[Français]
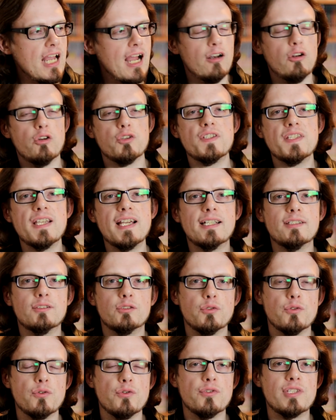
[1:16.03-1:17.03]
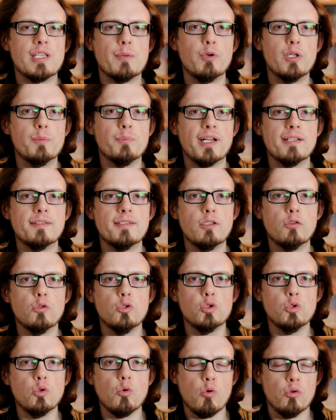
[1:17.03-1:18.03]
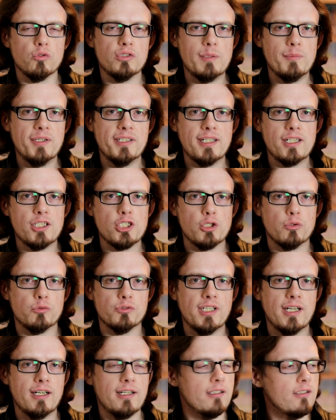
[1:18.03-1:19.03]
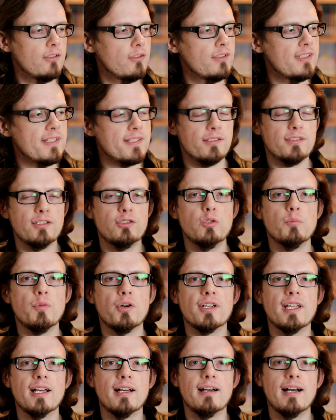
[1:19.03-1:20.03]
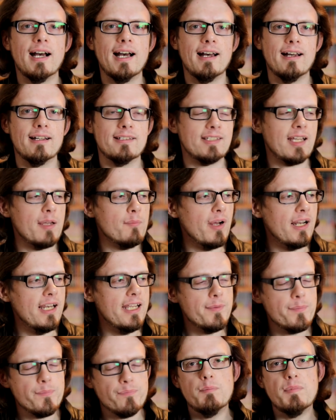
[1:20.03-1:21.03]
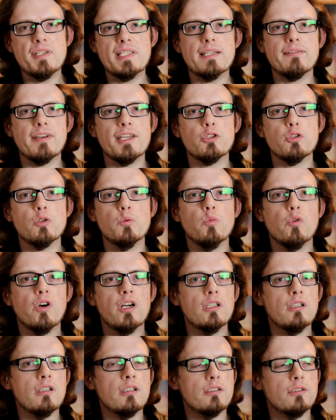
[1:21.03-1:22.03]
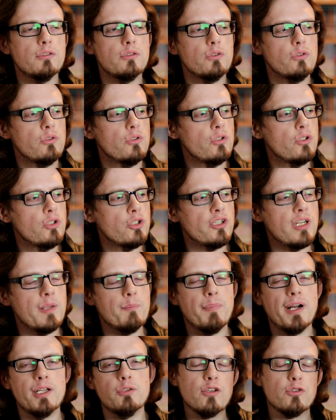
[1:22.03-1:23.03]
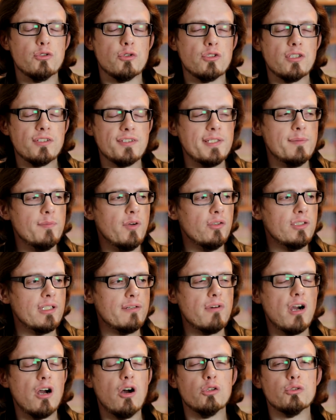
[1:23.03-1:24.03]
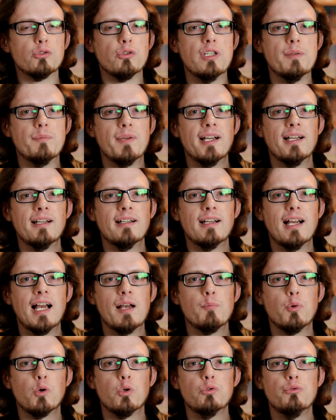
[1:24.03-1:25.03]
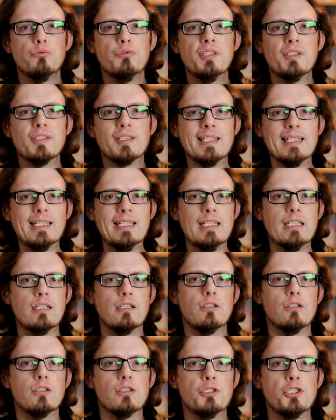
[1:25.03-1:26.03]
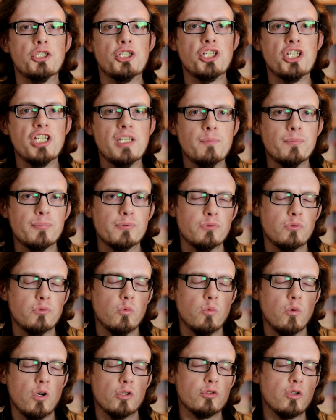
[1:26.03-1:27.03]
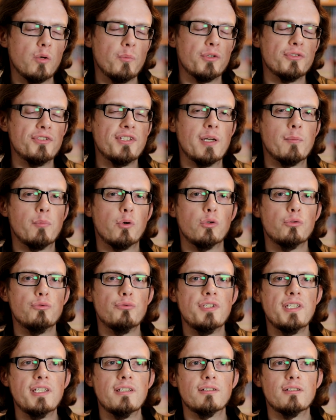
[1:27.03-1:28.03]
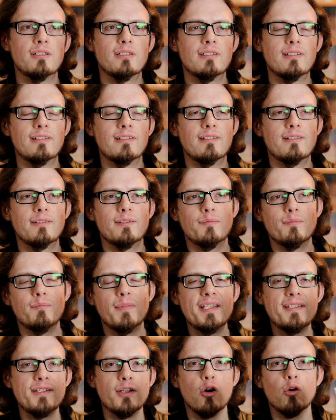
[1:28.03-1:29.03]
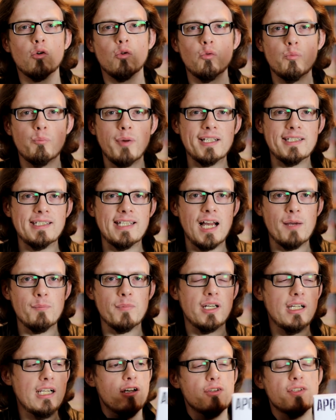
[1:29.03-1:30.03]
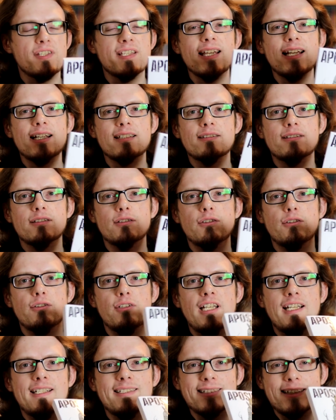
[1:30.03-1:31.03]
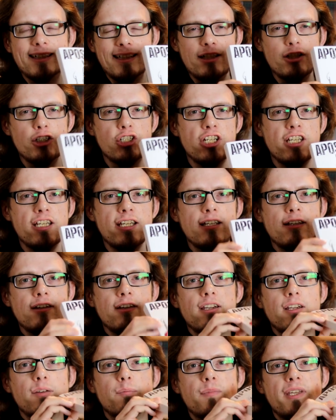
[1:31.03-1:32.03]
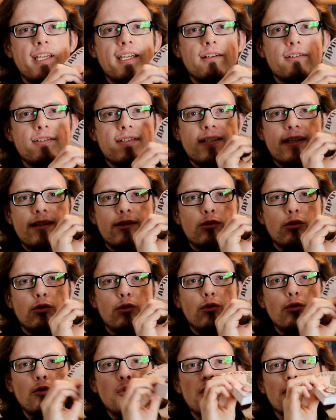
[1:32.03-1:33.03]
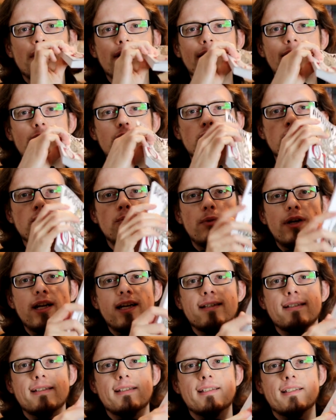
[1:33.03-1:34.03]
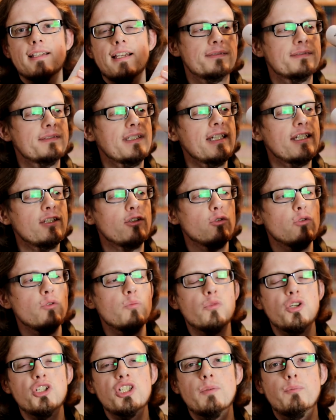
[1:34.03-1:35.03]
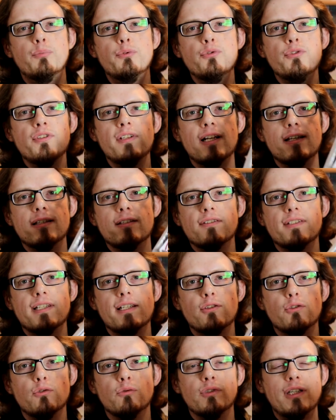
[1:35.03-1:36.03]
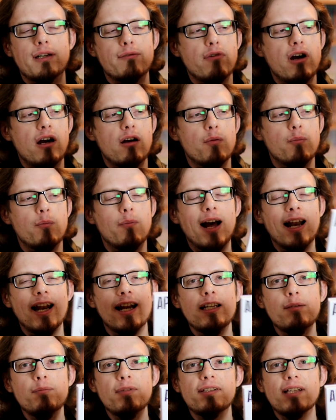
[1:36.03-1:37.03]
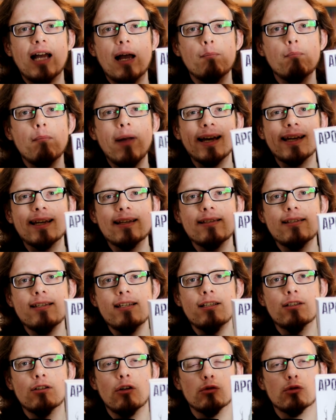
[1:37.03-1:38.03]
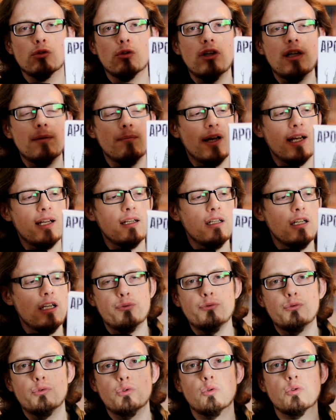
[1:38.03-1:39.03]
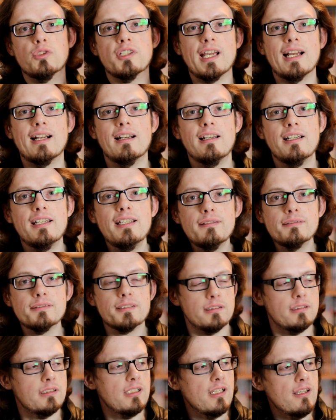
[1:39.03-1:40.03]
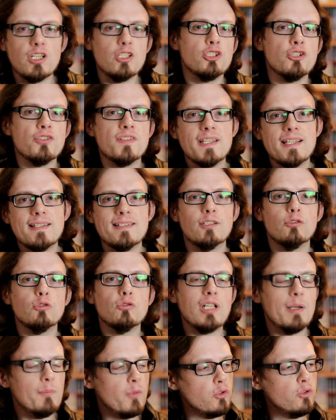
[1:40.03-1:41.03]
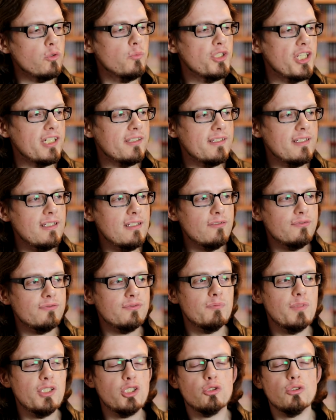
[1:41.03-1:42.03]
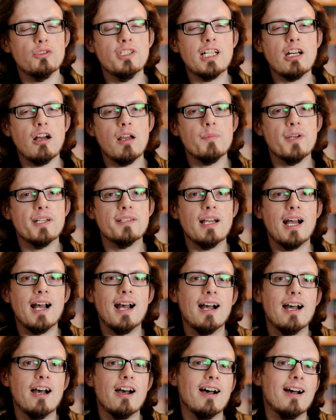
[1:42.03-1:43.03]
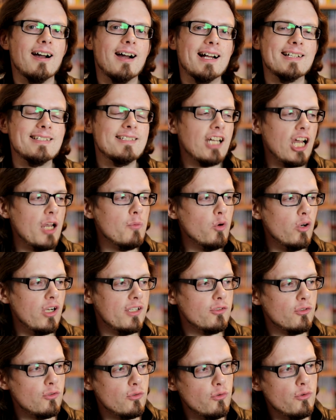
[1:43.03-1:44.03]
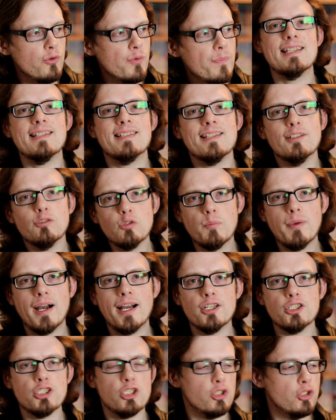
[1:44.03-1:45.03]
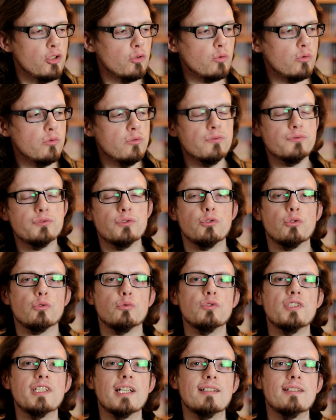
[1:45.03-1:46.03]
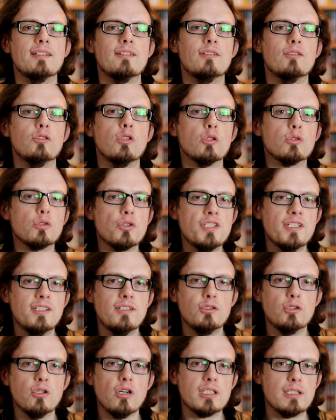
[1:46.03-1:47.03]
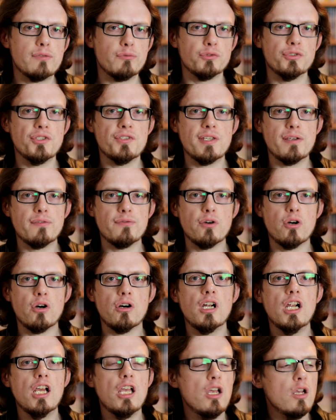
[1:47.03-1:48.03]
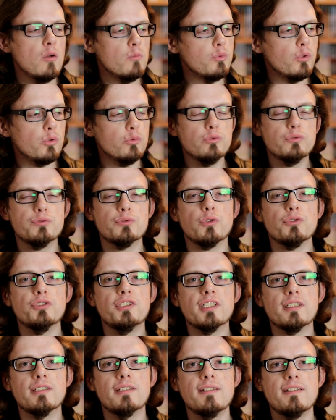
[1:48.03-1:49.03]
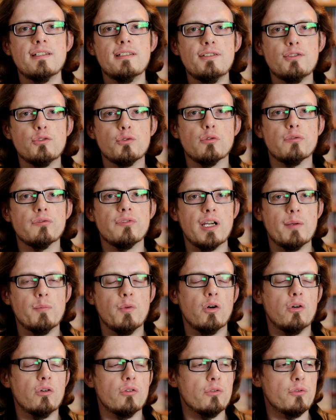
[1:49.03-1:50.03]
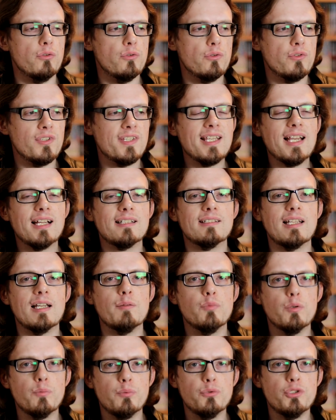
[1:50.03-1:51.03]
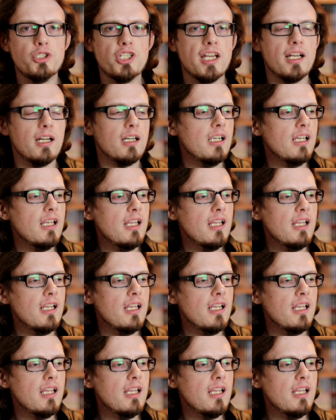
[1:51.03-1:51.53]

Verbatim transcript: Alors certes, ça peut être pratique le jour où on déménage et on a des centaines de mangas à trimballer, mais c'est vrai que moi, je n'aime pas ce sentiment d'avoir entre les mains un produit très cheap autrement dit un produit euh, médiocre ou bas de gamme. Euh, certes, euh, il est très léger, mais cette ultra souplesse fait que moi j'ai plus la sensation d'avoir à la limite un magazine entre les mains plutôt qu'un livre. Je sais que c'est totalement subjectif, mais je tenais quand même à, dire un mot là-dessus. Et c'est dommage, je trouve, surtout qu'il y a d'autres éditeurs qui font des efforts pour nous fournir des éditions vraiment, certes, un peu plus chères,